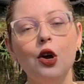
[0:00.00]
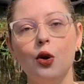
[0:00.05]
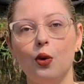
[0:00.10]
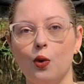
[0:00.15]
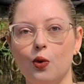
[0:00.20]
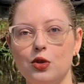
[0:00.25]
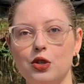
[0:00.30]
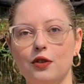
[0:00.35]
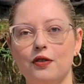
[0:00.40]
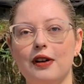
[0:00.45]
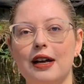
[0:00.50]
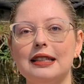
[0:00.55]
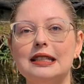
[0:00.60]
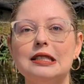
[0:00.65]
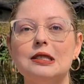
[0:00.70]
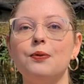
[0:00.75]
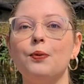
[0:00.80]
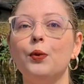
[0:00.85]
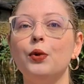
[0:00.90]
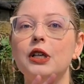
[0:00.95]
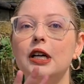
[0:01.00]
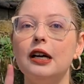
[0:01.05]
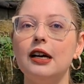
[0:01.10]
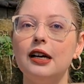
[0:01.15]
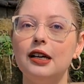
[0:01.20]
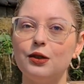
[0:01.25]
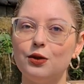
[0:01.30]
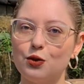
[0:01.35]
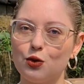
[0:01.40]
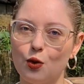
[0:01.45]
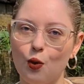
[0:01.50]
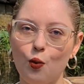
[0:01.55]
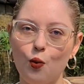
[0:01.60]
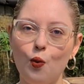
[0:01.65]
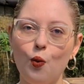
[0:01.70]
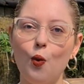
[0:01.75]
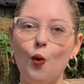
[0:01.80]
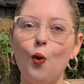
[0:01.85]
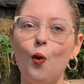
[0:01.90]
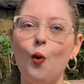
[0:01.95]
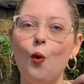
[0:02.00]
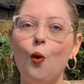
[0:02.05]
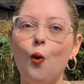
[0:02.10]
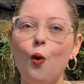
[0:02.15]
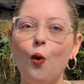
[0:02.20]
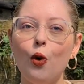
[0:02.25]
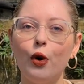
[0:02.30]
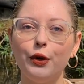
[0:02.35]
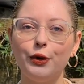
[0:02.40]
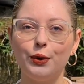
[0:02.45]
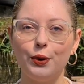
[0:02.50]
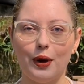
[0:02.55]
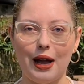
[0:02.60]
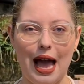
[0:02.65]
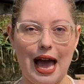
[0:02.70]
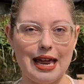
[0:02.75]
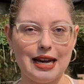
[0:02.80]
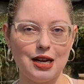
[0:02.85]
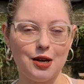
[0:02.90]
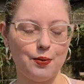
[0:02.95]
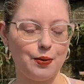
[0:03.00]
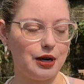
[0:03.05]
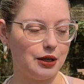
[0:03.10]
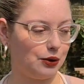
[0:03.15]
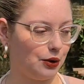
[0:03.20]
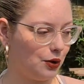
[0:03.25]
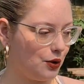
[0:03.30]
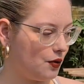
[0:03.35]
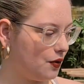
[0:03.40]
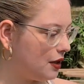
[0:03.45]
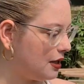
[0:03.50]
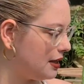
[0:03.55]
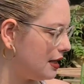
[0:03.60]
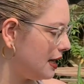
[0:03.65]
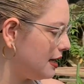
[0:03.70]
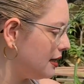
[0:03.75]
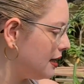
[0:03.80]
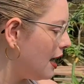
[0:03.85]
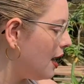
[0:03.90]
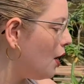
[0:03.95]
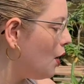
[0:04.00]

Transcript: Cultivadas por anos, com muito carinho para todos vocês.